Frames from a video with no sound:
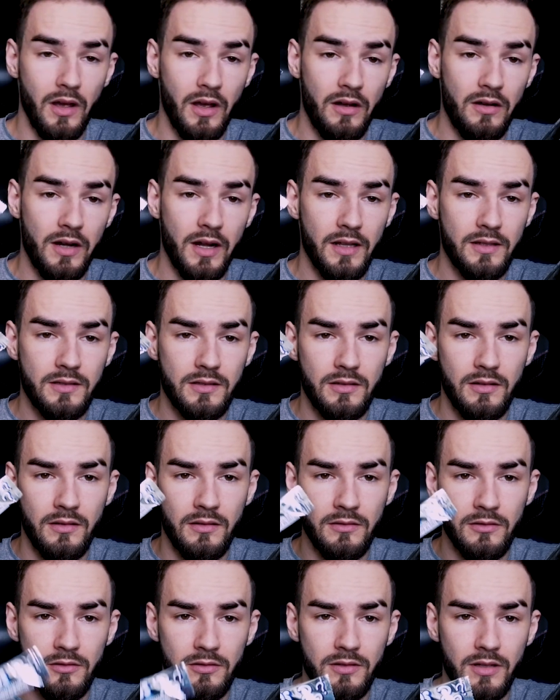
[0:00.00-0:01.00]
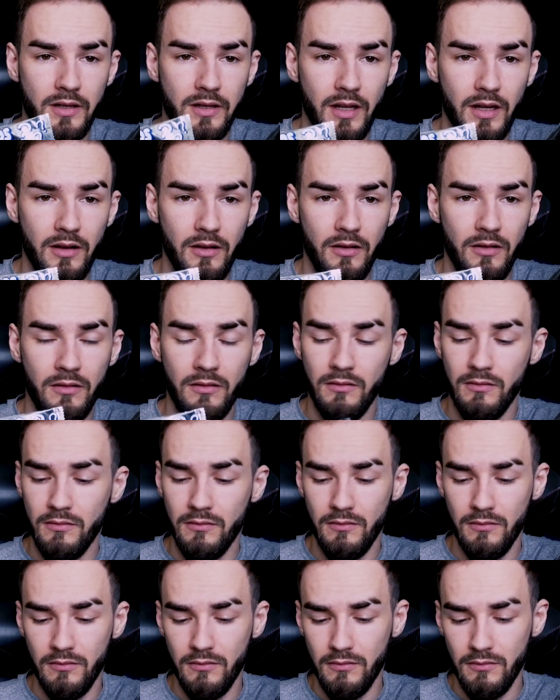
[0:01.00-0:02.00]
Airheads, coś takiego.
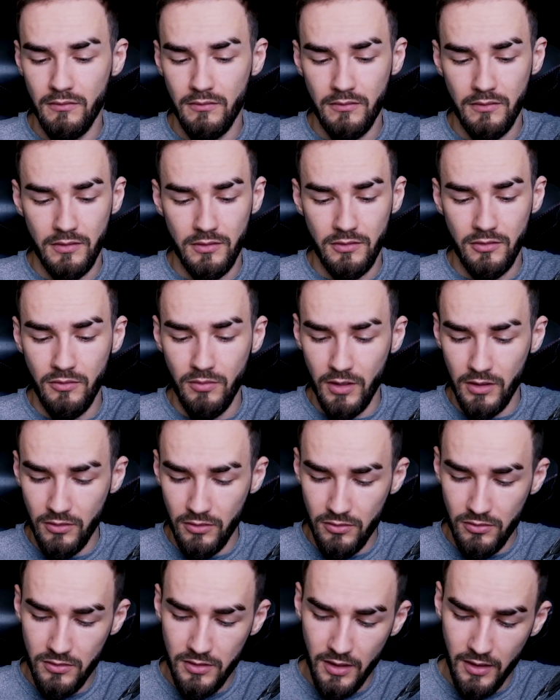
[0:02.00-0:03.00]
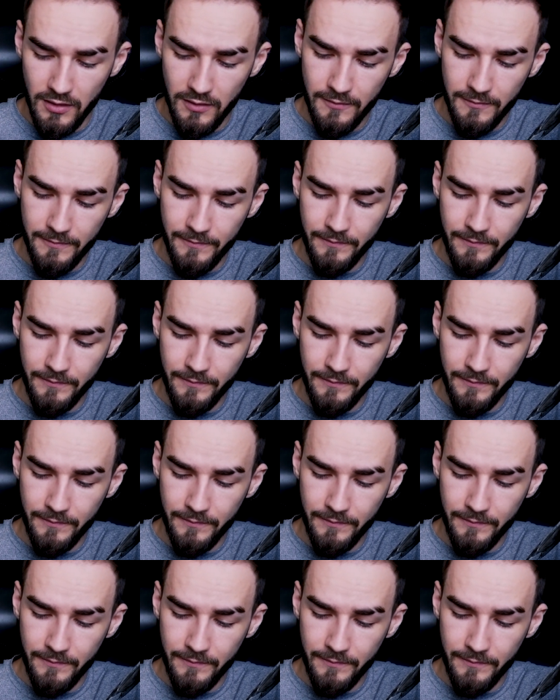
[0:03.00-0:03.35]
To jest guma do życia?